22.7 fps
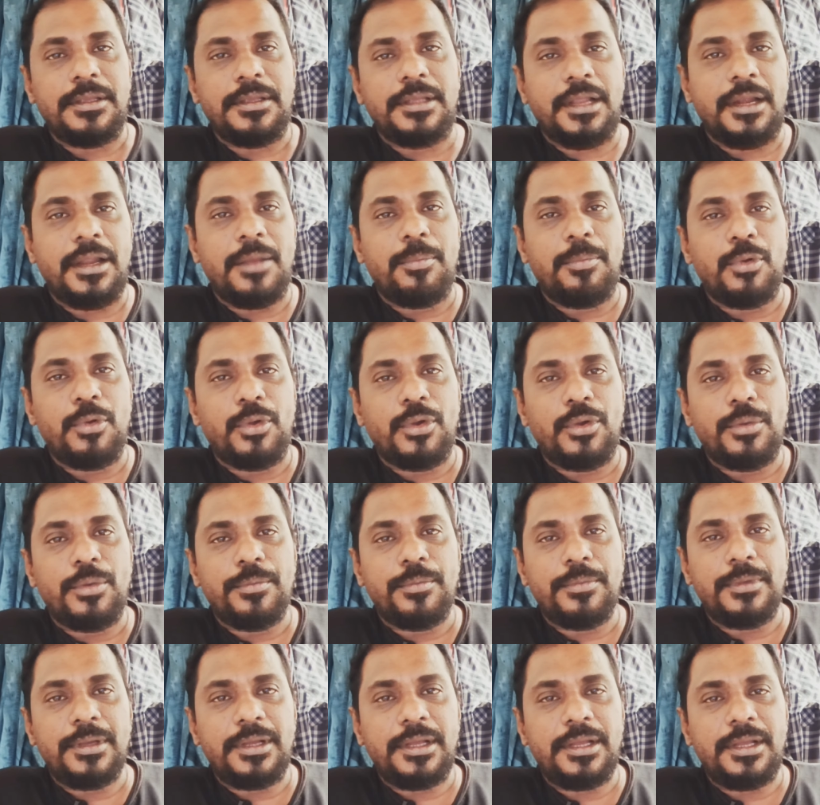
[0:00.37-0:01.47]
எல்லா புகழும்
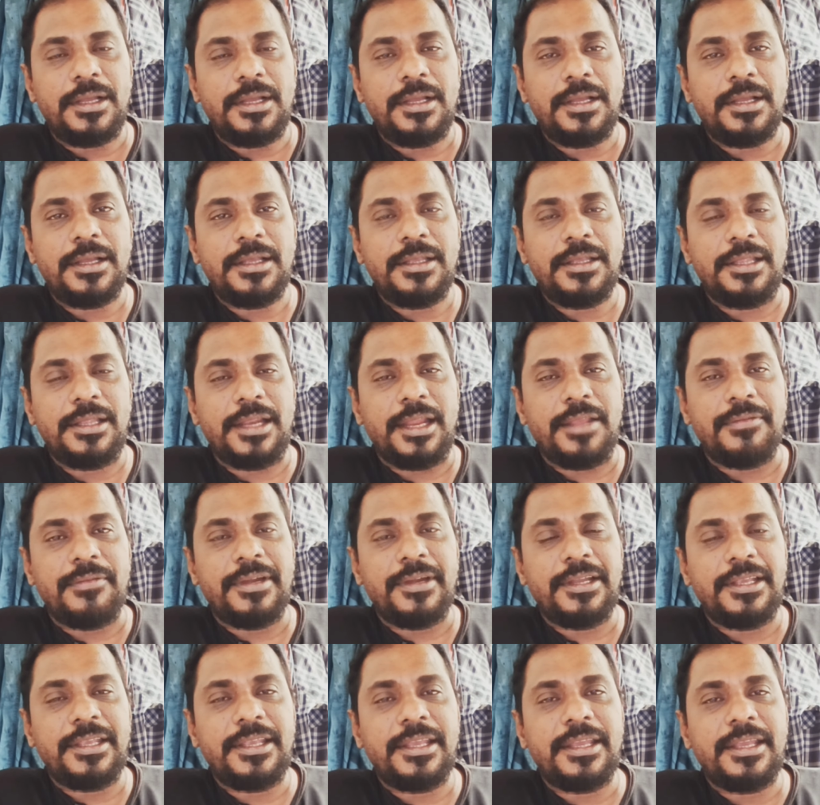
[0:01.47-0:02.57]

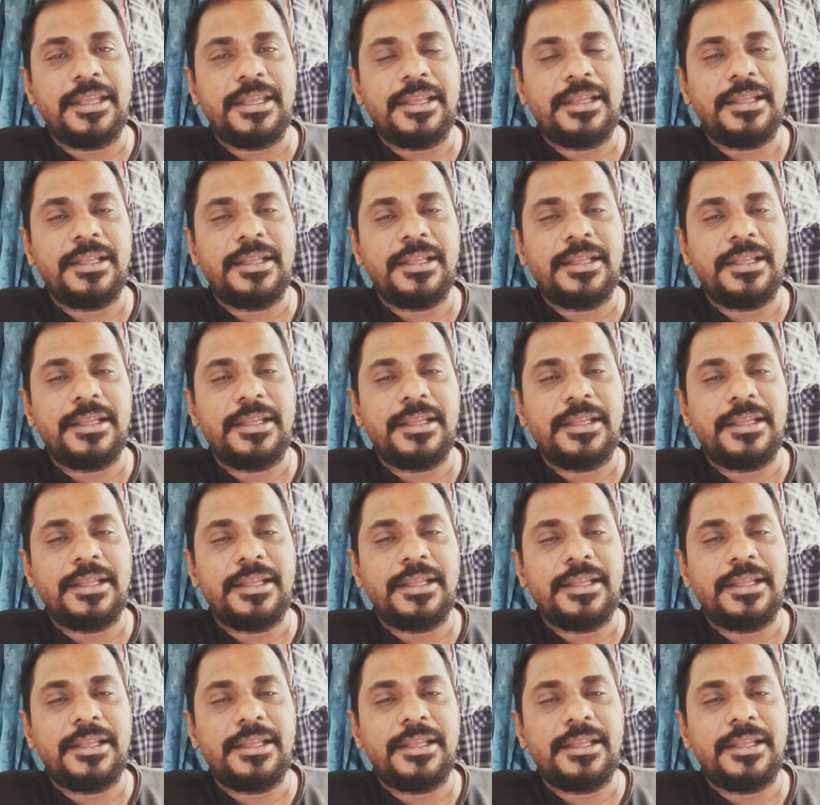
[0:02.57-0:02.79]
இறைவனுக்கு